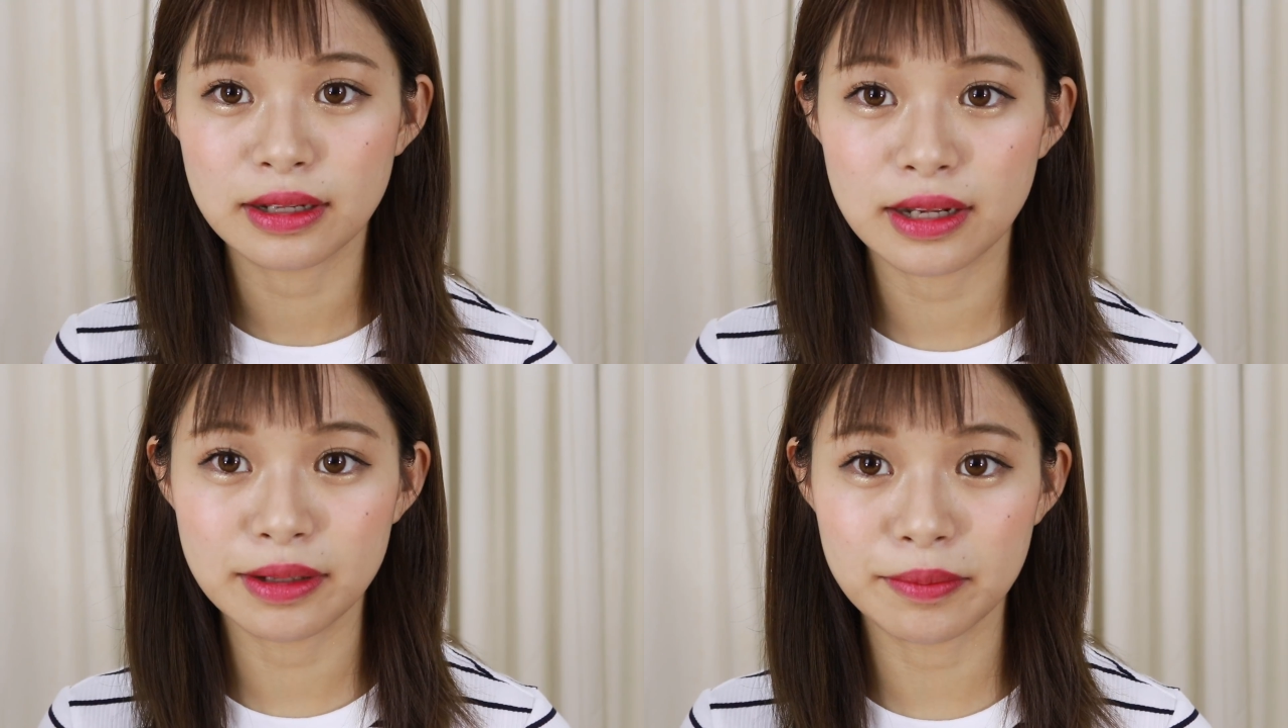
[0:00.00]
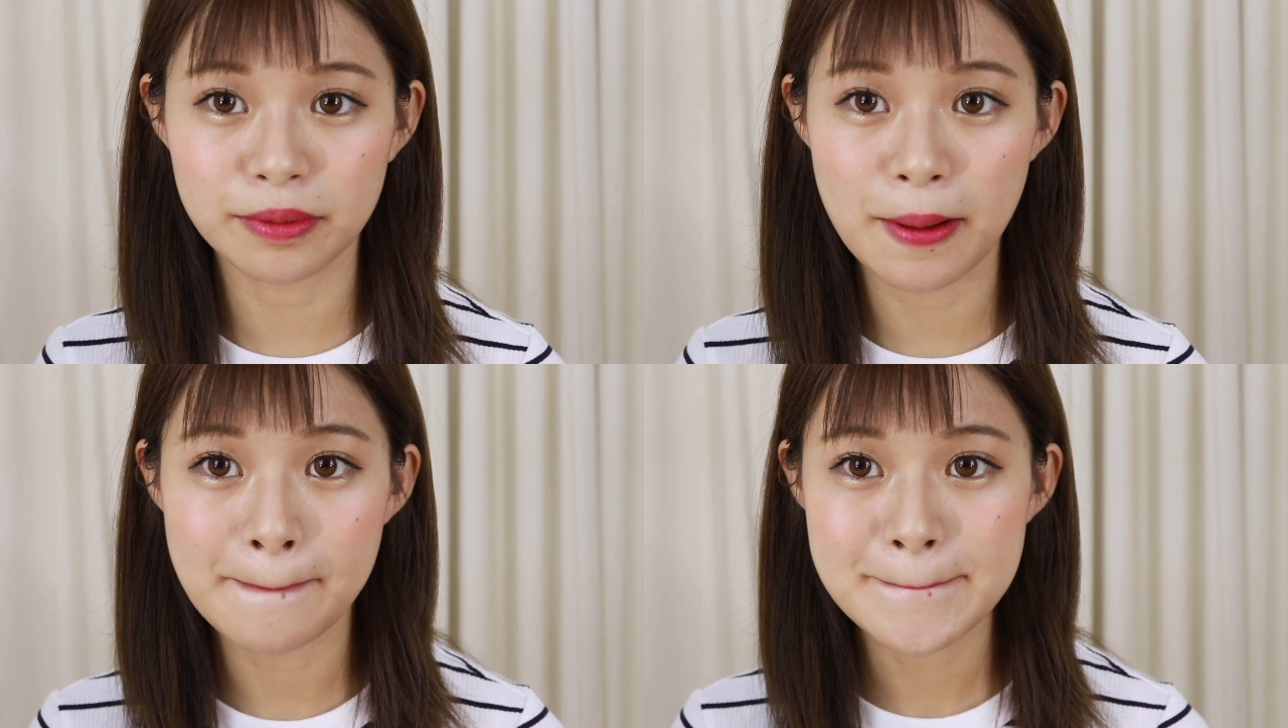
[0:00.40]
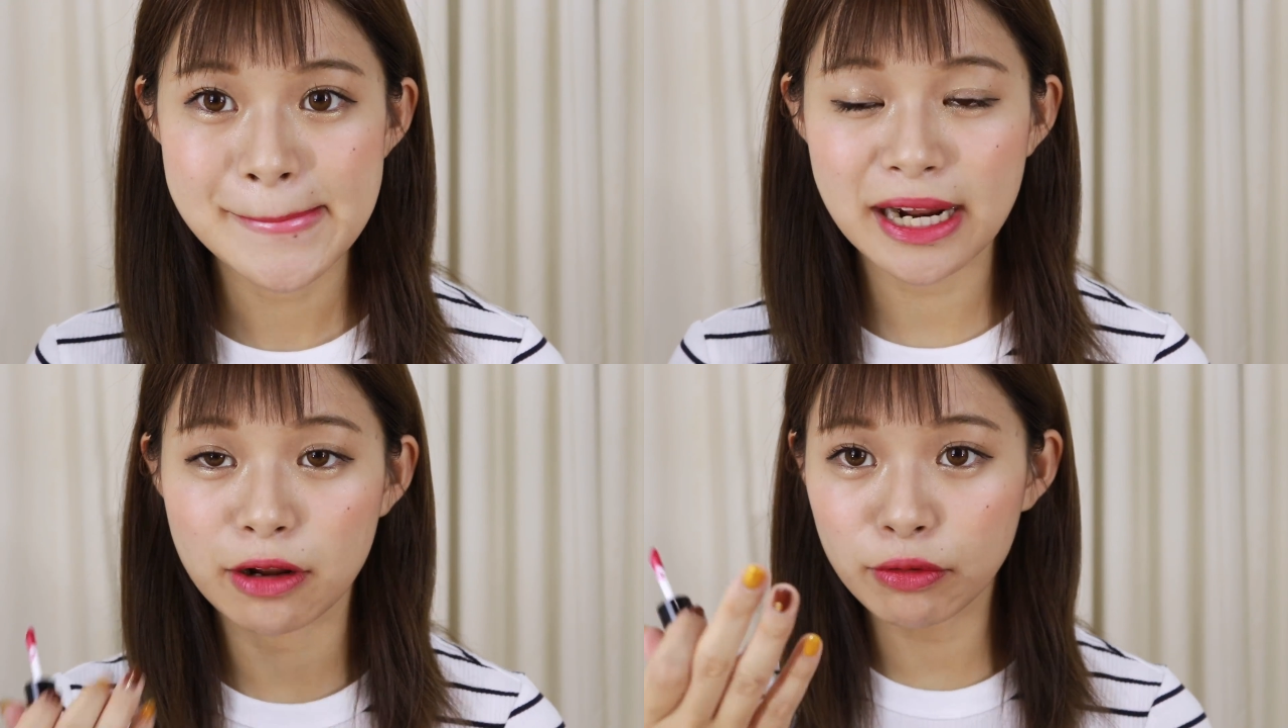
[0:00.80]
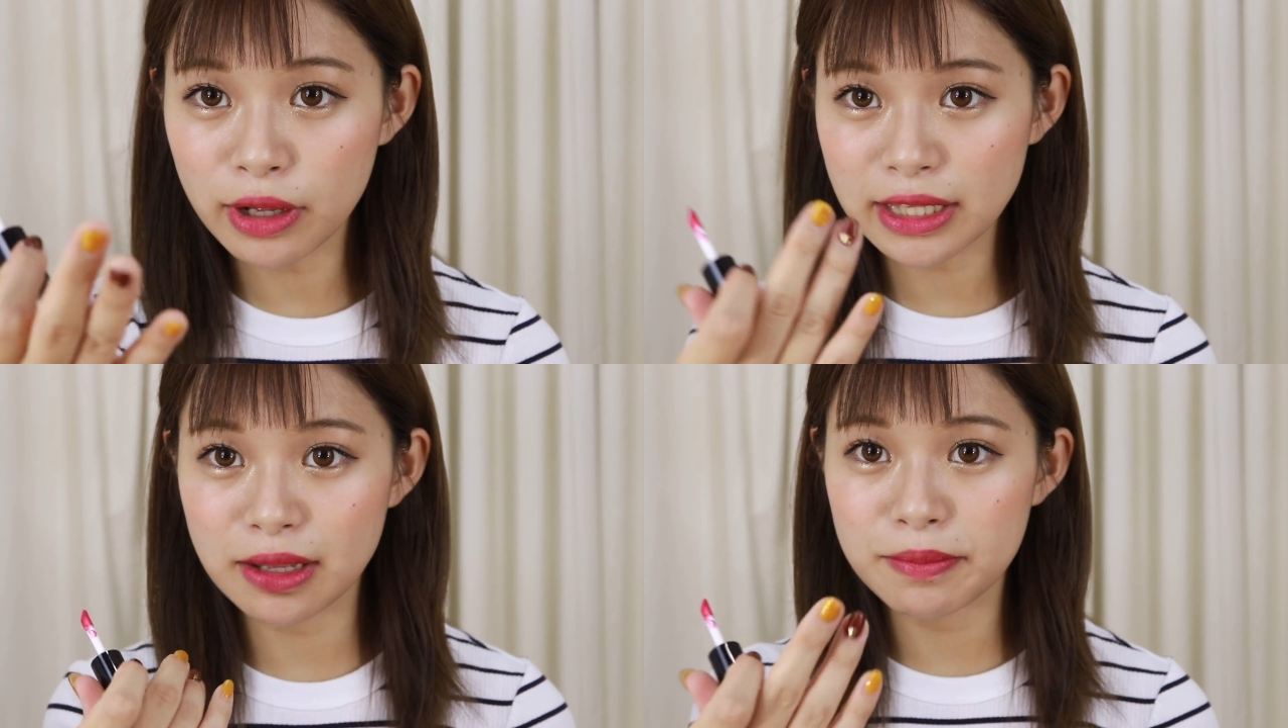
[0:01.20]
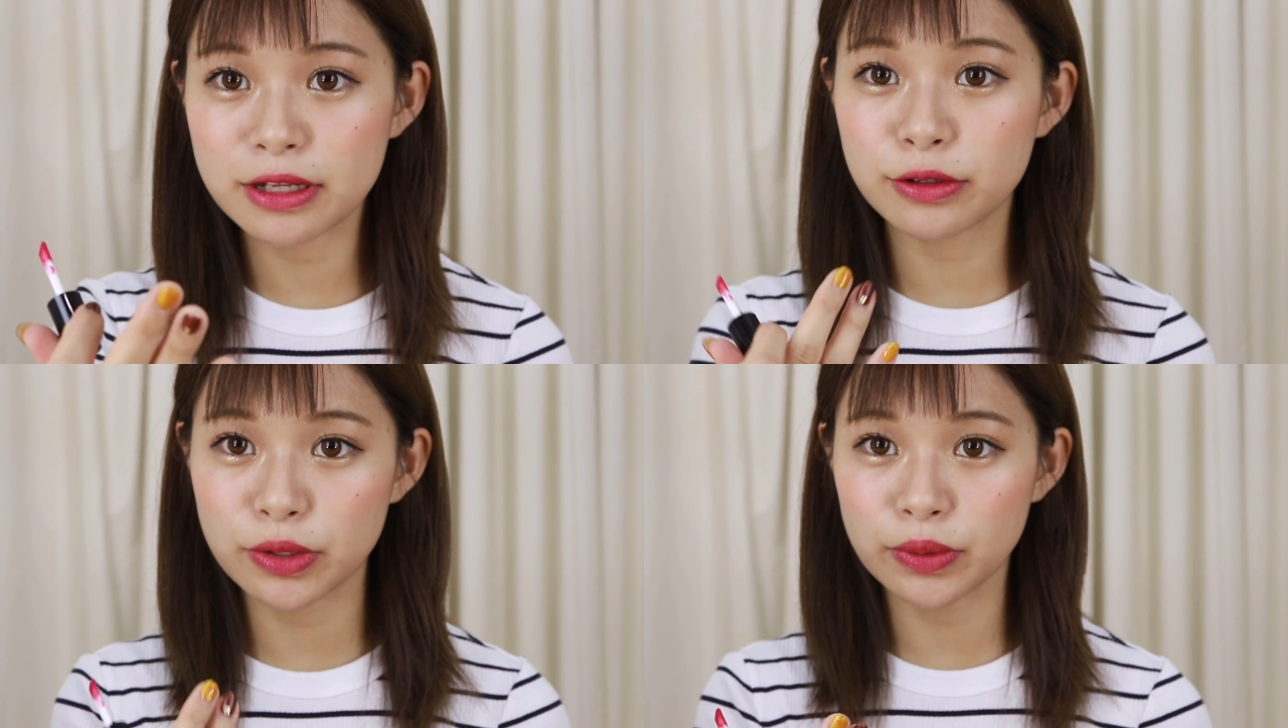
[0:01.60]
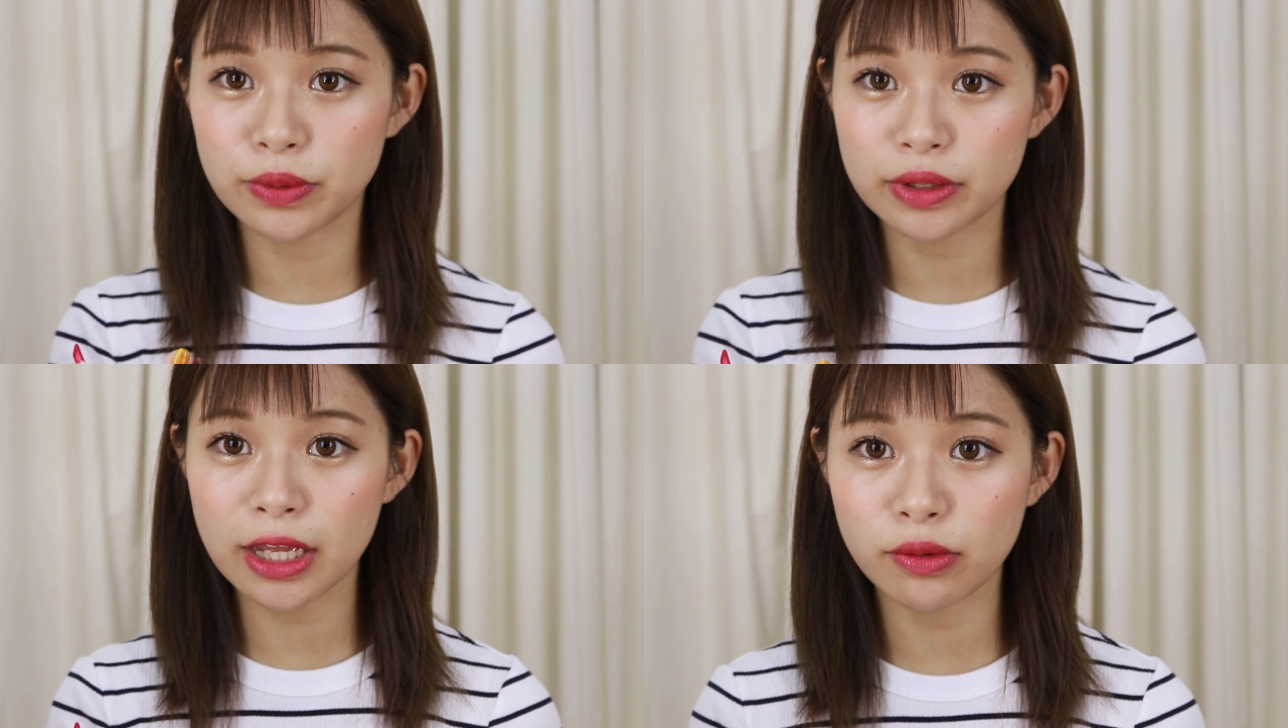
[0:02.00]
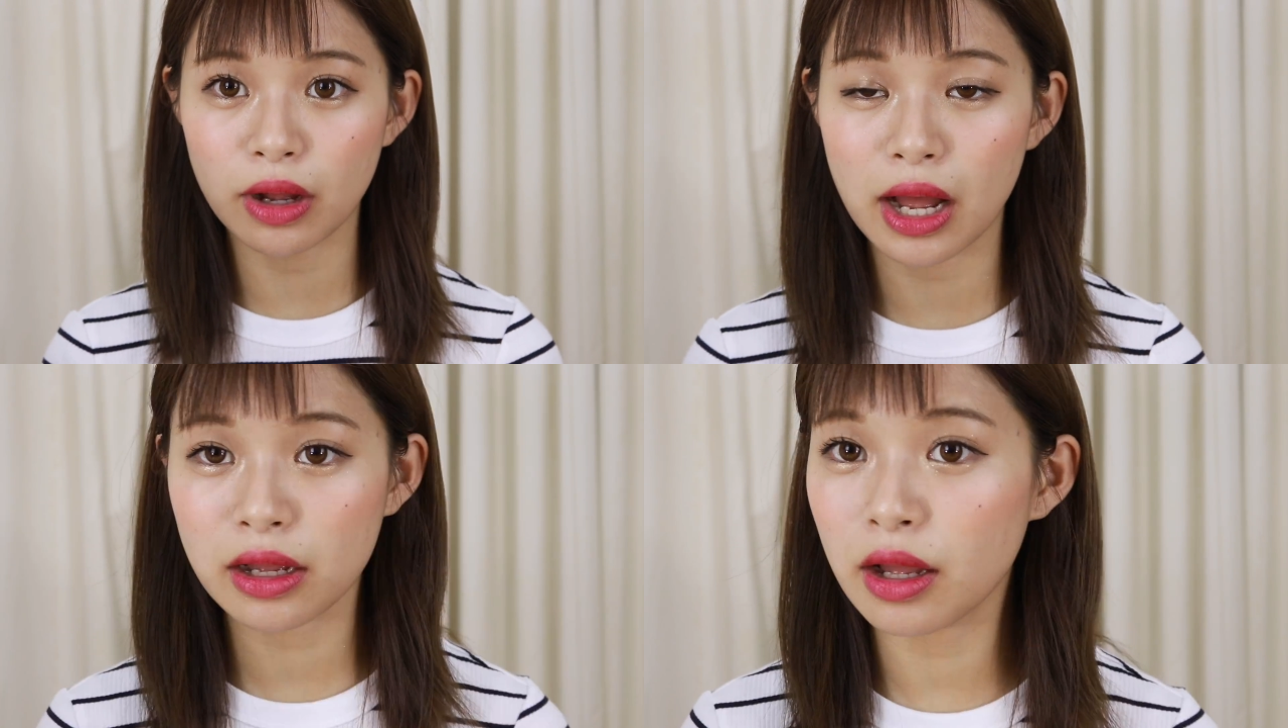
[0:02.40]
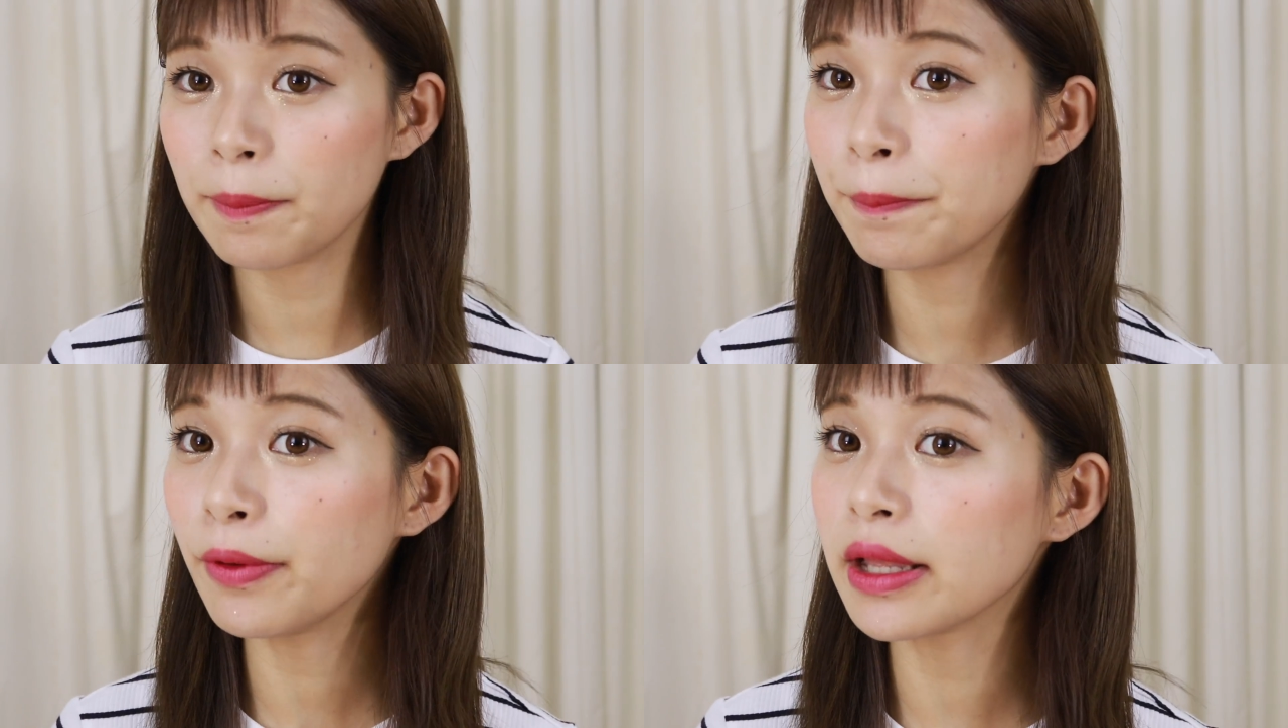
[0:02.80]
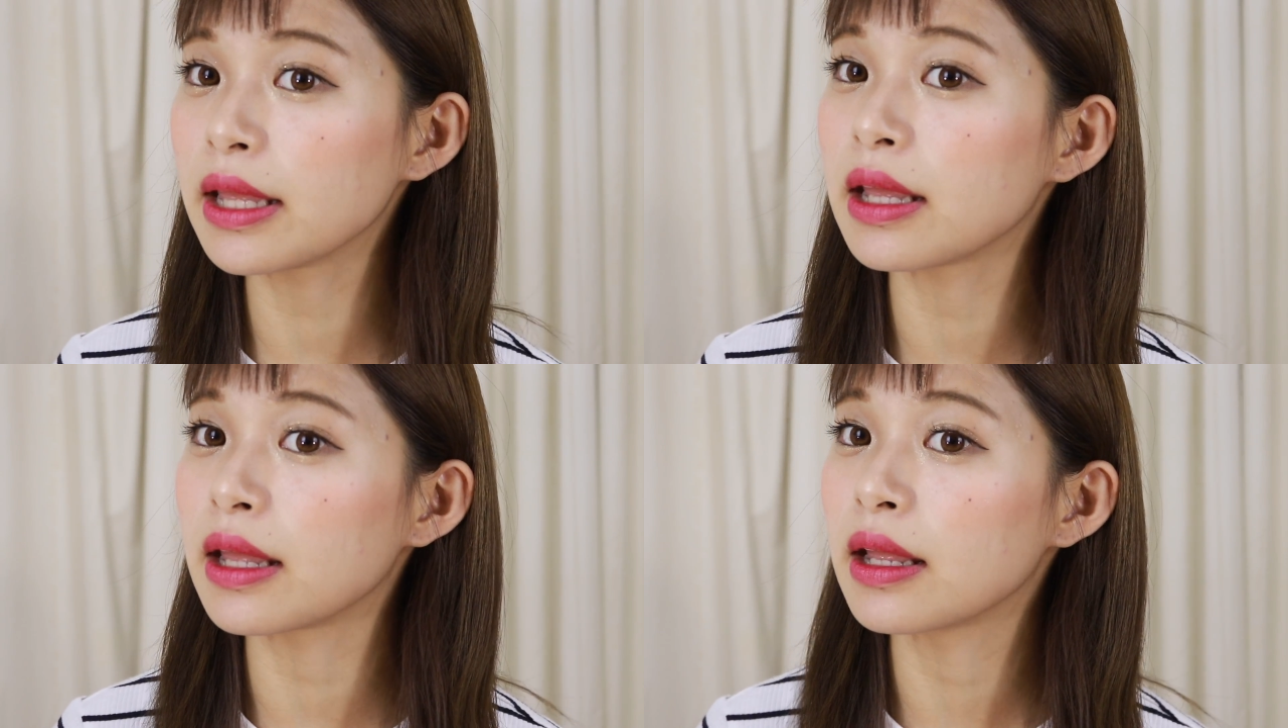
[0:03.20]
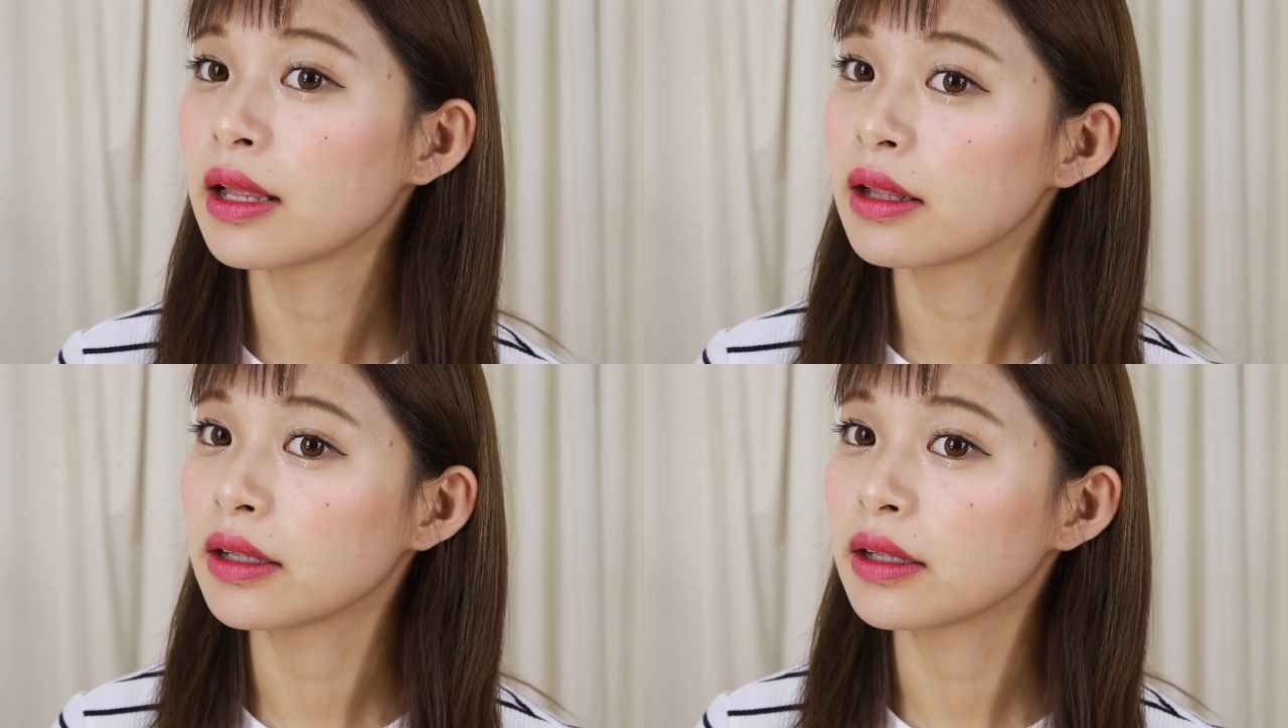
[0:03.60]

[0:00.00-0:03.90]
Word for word: あでもなんかこうやって見ると結構赤っぽい